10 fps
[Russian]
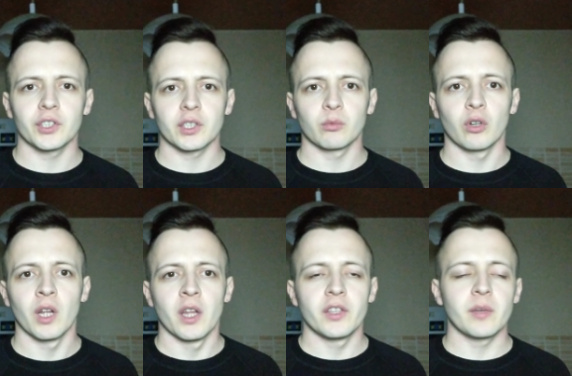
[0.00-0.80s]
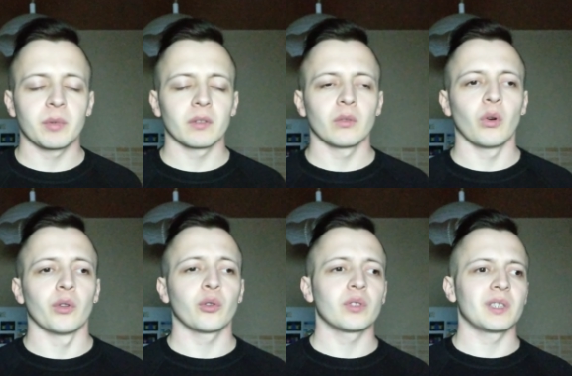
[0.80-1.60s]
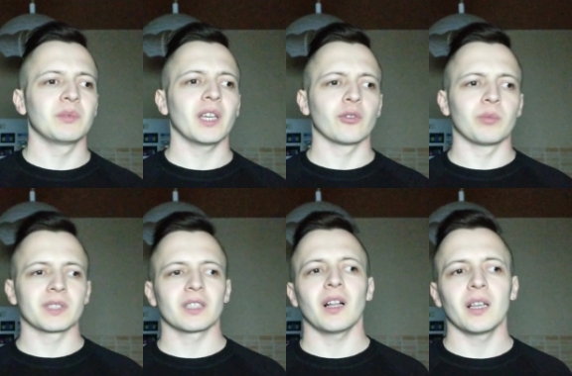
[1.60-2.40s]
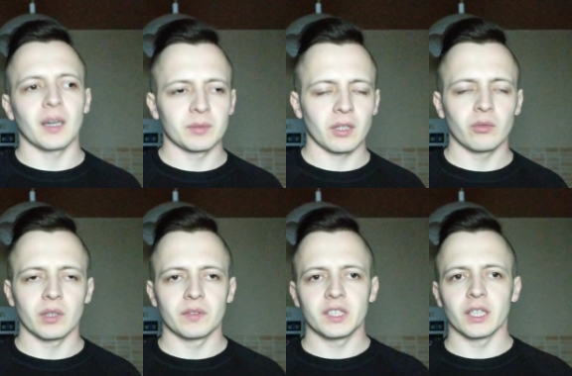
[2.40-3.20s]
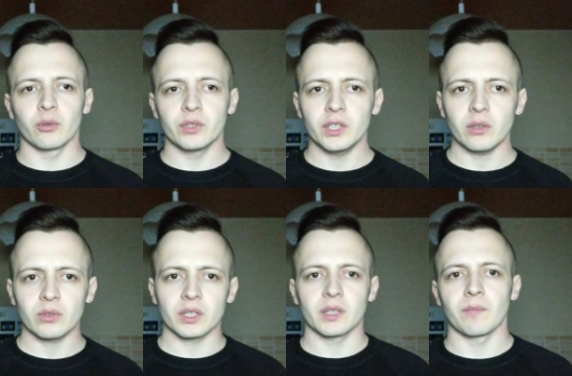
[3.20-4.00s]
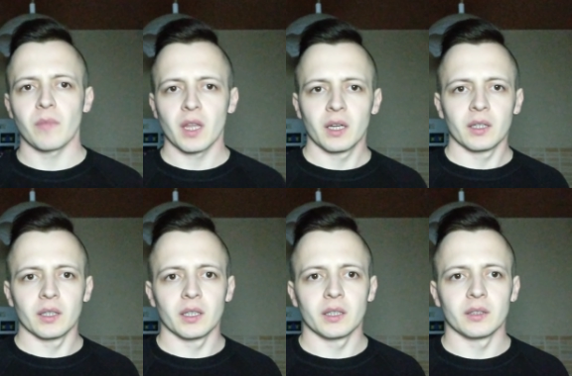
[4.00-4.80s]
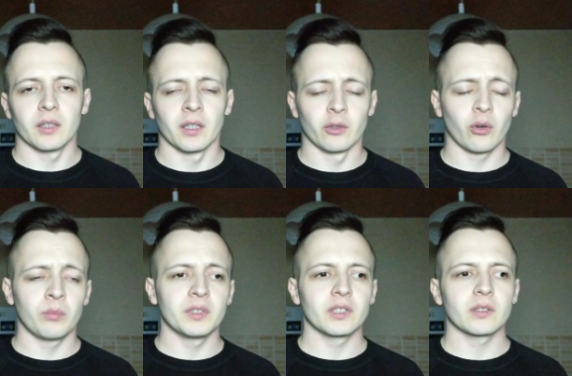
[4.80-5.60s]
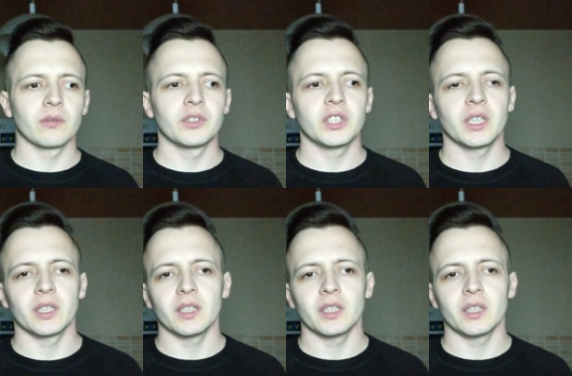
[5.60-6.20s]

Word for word: ни к чему не привело. Но ну, то есть, меня, ну, послали абсолютно все, ну, девушки, э, но без исключения.